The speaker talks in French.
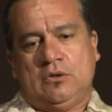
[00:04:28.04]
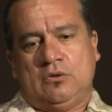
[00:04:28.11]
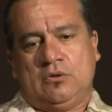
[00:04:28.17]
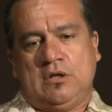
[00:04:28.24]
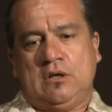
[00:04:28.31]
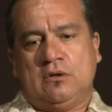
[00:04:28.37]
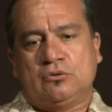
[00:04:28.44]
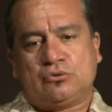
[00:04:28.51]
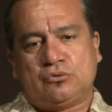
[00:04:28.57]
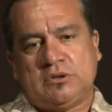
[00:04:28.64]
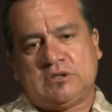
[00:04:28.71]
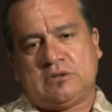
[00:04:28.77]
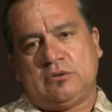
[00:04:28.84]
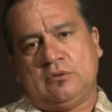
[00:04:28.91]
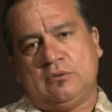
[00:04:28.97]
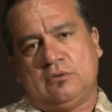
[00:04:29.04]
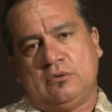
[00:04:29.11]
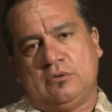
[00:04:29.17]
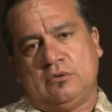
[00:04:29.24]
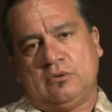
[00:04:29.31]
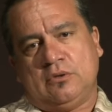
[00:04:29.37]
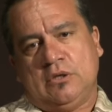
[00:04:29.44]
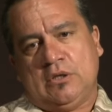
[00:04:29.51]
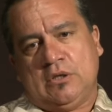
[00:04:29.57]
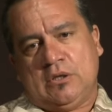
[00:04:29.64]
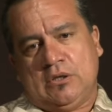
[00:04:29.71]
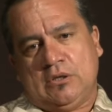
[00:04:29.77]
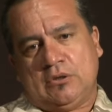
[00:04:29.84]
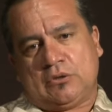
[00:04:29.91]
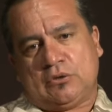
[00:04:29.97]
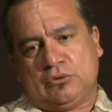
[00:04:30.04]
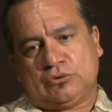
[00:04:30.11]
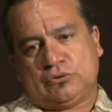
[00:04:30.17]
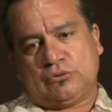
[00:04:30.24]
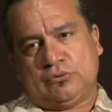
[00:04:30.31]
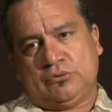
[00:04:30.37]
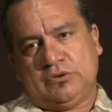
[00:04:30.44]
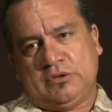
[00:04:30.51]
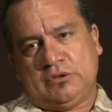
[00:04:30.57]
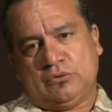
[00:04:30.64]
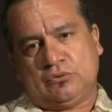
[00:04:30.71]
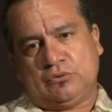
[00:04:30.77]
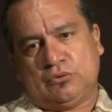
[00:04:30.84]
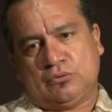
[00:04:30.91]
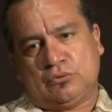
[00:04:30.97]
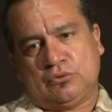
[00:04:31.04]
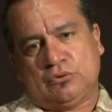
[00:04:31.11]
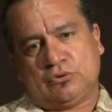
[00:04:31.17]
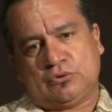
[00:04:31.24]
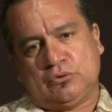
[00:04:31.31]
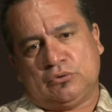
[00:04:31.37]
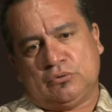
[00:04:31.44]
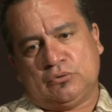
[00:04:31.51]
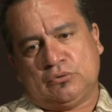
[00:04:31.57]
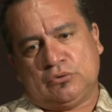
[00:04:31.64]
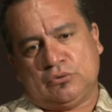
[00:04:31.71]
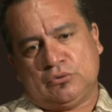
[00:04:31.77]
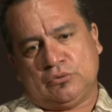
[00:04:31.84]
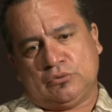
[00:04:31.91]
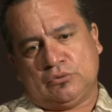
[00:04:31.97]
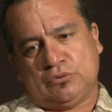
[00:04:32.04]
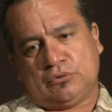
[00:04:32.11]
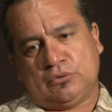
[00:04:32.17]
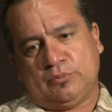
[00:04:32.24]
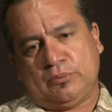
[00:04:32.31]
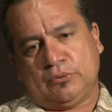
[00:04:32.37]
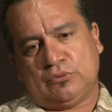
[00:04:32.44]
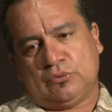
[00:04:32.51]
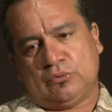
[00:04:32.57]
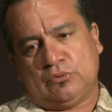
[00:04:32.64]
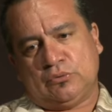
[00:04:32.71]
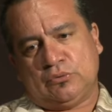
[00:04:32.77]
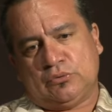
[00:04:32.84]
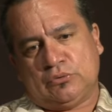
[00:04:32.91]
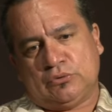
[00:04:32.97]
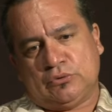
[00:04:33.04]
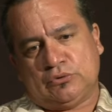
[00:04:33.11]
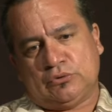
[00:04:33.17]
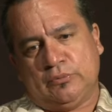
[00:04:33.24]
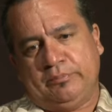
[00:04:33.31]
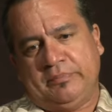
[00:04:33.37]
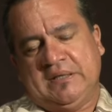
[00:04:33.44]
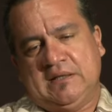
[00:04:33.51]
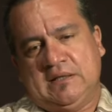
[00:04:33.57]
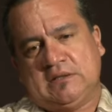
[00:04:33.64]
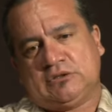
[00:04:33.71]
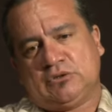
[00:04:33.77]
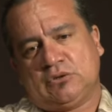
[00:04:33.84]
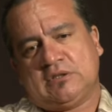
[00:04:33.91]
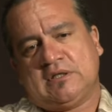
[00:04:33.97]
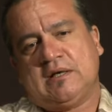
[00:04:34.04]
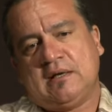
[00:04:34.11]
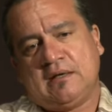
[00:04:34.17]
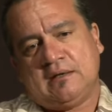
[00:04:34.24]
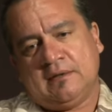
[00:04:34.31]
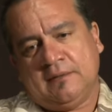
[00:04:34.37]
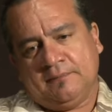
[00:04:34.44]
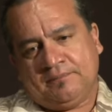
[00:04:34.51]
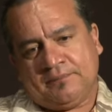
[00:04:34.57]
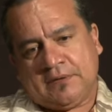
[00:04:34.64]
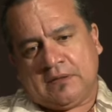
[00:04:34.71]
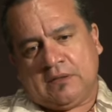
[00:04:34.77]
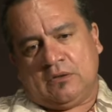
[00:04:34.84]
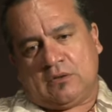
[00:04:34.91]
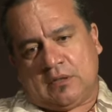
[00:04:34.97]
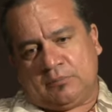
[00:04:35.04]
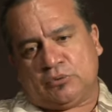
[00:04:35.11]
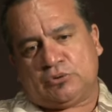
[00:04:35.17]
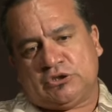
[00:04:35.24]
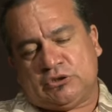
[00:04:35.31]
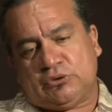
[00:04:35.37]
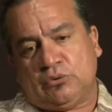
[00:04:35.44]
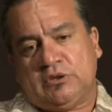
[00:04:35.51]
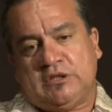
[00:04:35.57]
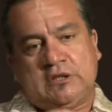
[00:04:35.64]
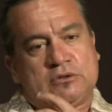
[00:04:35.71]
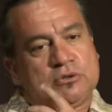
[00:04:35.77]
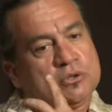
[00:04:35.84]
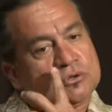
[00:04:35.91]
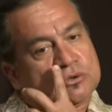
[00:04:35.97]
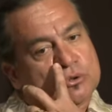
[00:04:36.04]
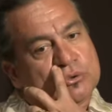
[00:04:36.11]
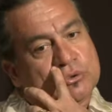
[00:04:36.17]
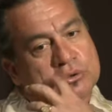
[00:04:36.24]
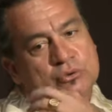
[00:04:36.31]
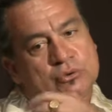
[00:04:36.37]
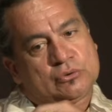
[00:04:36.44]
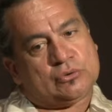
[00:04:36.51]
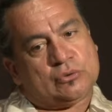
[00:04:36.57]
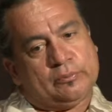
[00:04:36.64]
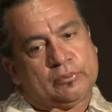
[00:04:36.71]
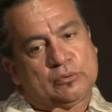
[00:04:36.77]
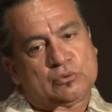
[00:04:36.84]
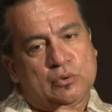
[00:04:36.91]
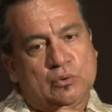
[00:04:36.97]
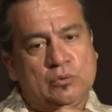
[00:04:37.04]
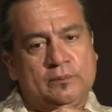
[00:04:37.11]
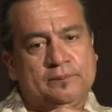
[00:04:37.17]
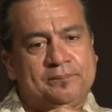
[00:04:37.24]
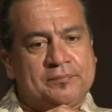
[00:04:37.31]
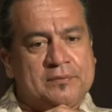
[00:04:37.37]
On a ensuite euh, construit autour de ce, de ce poteau, de ce pilier central, on a positionné d'autres poteaux.